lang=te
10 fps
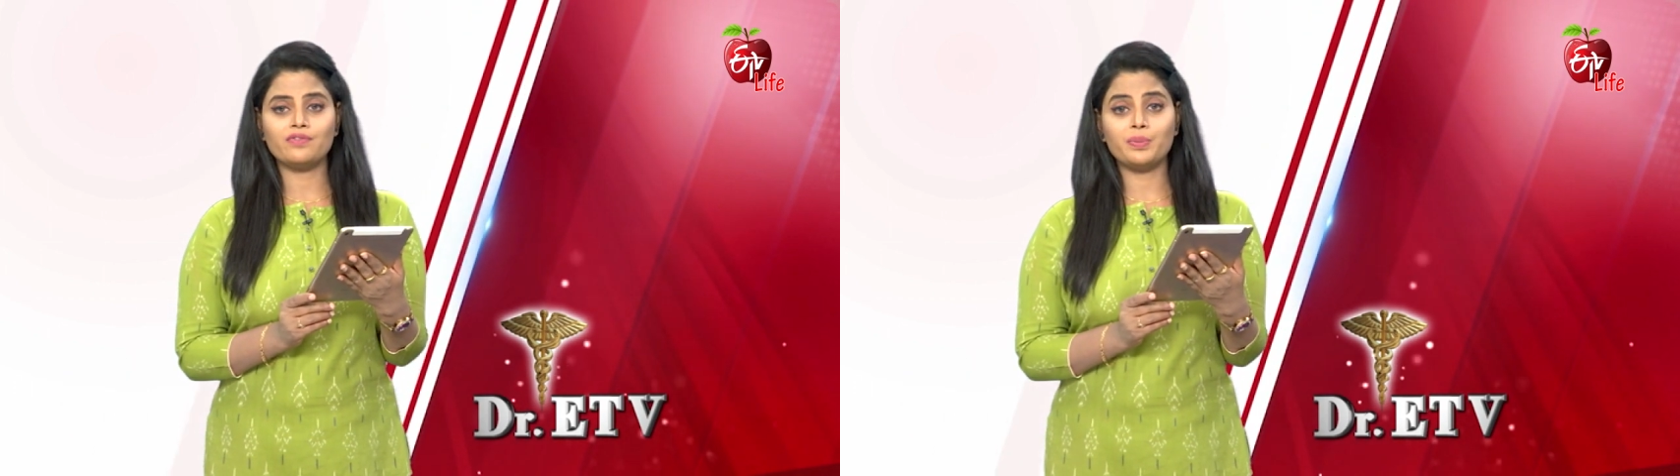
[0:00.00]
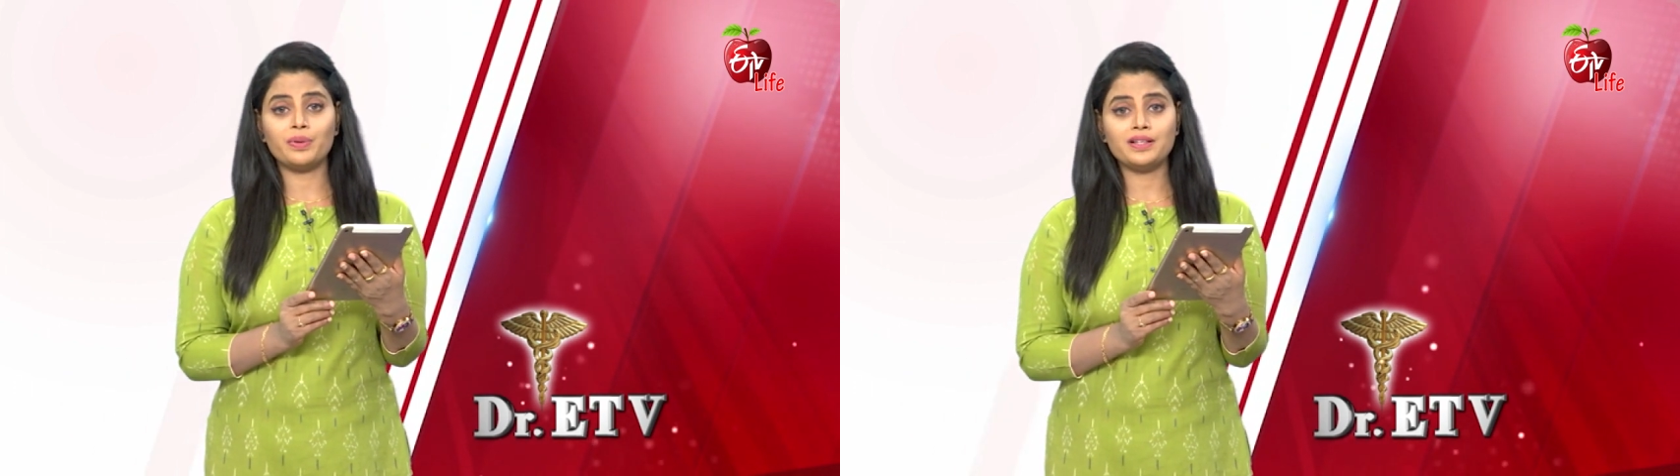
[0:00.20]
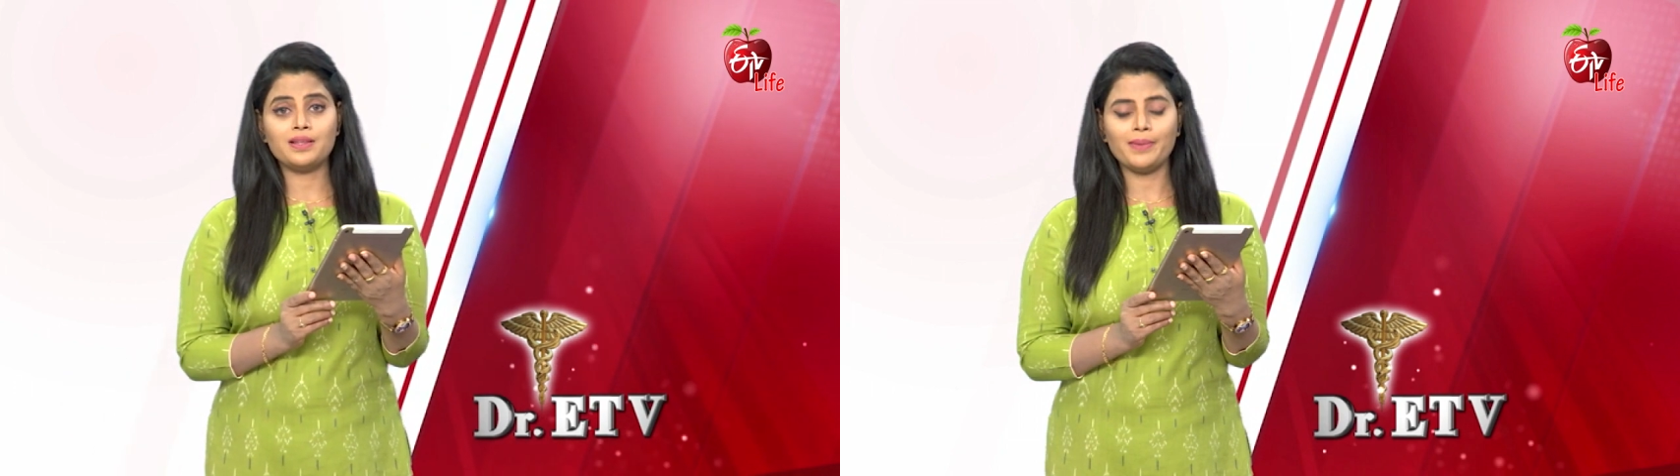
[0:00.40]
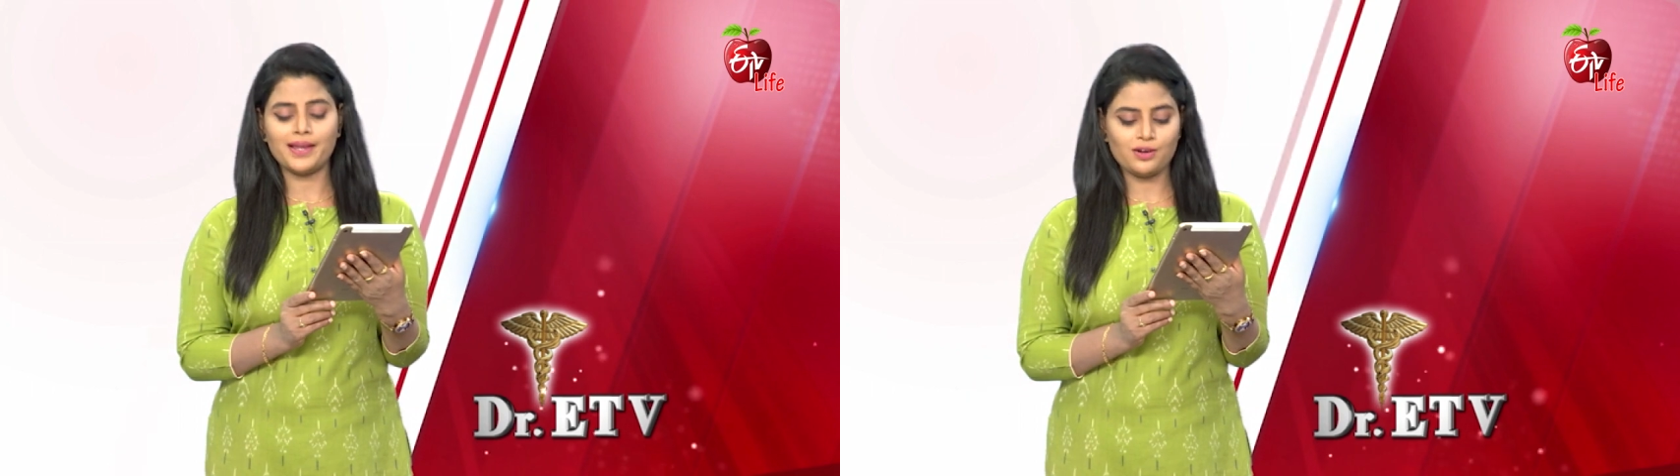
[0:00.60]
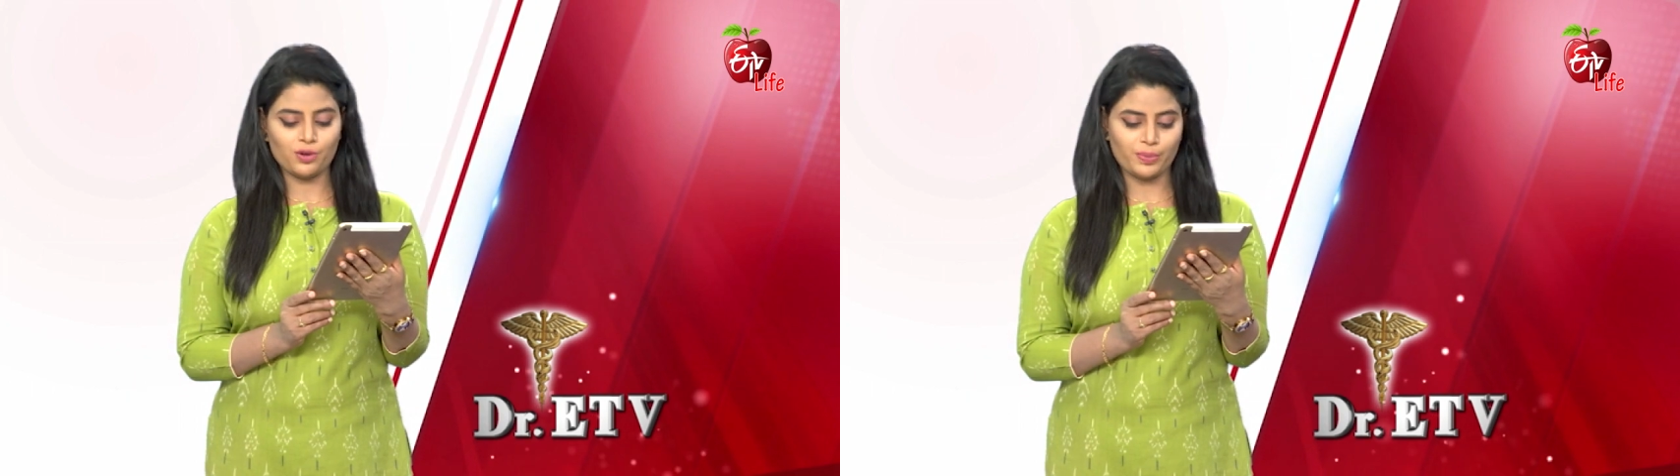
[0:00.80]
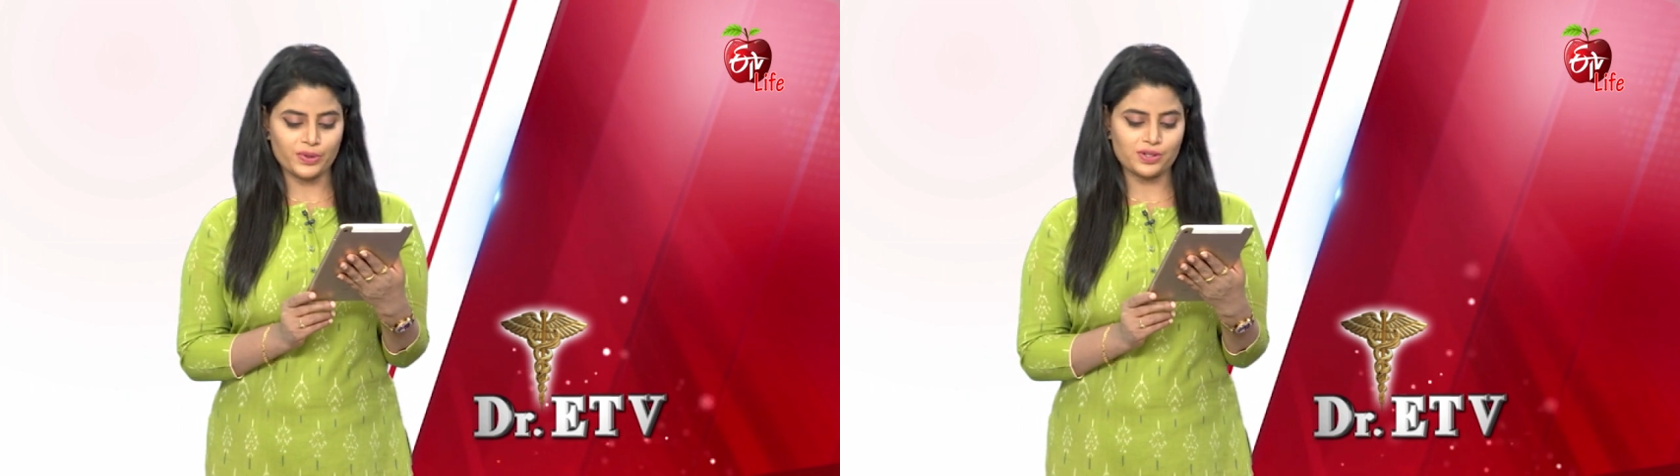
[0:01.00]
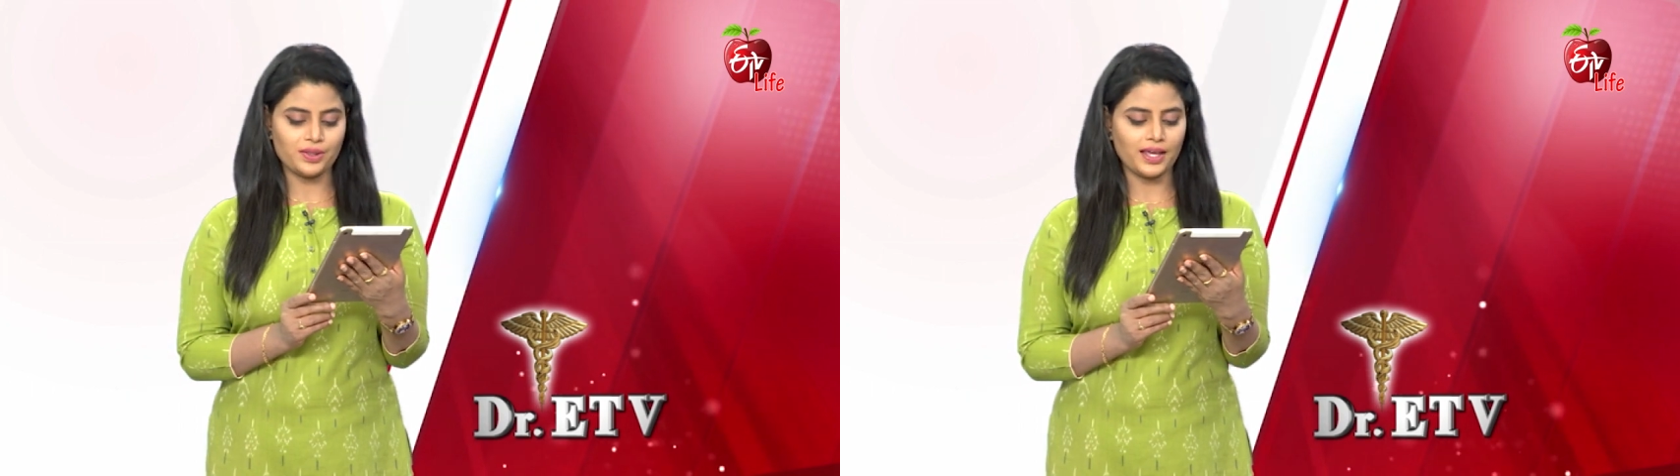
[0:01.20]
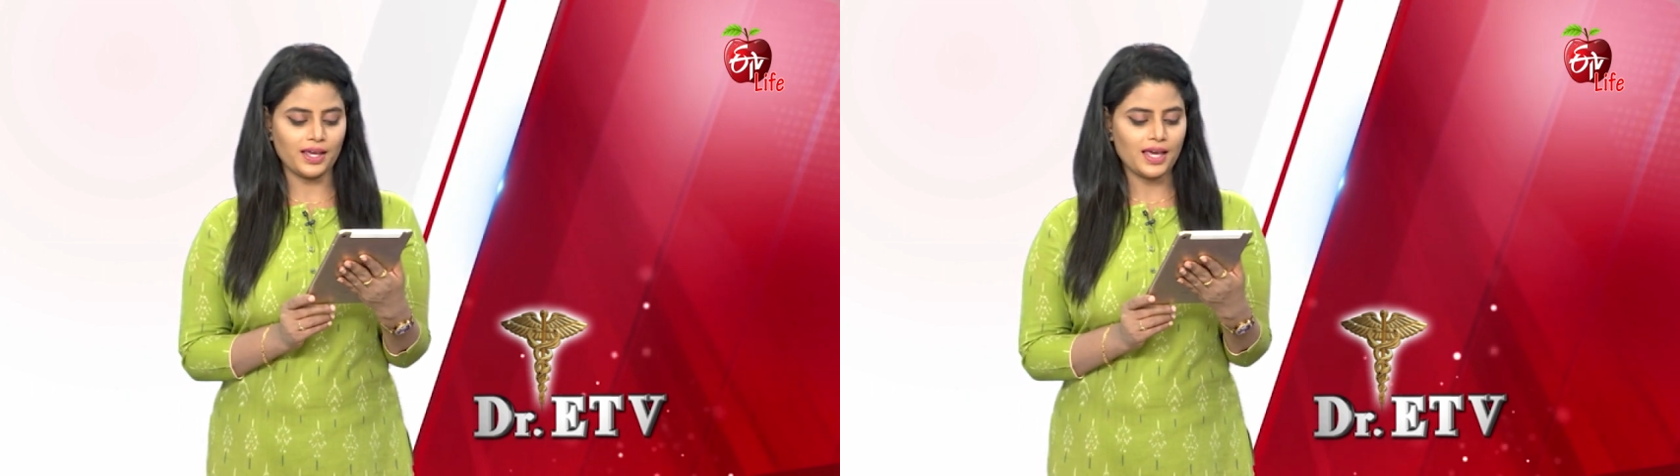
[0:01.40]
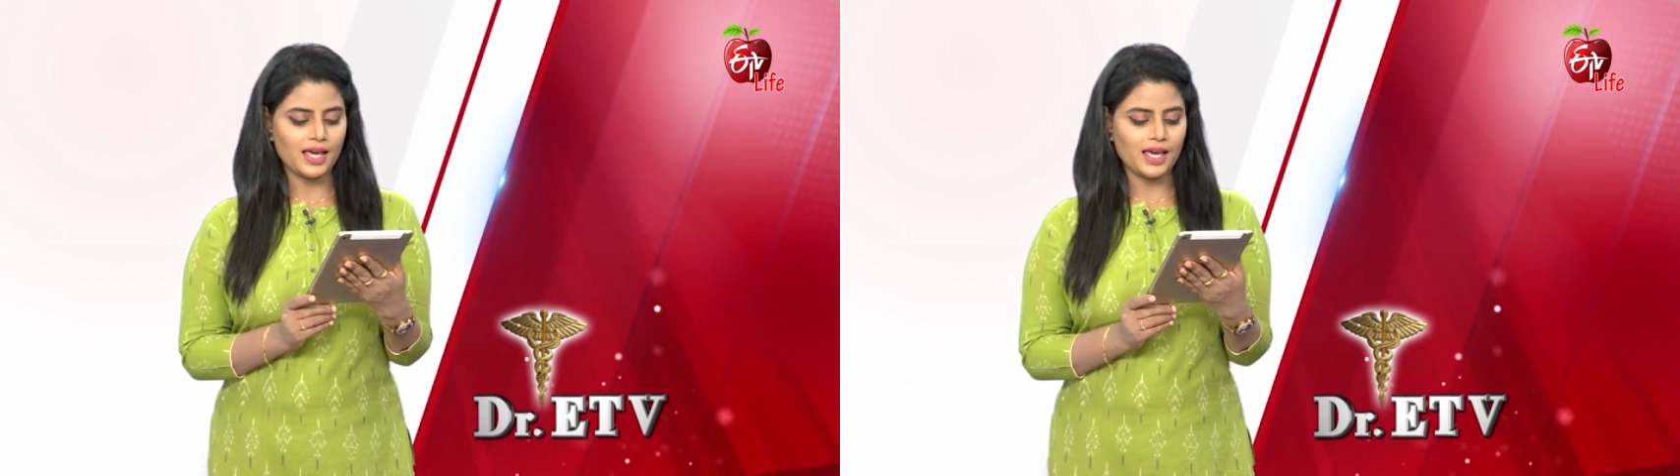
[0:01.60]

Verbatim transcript: విపరీతమైన నొప్పి వస్తుంది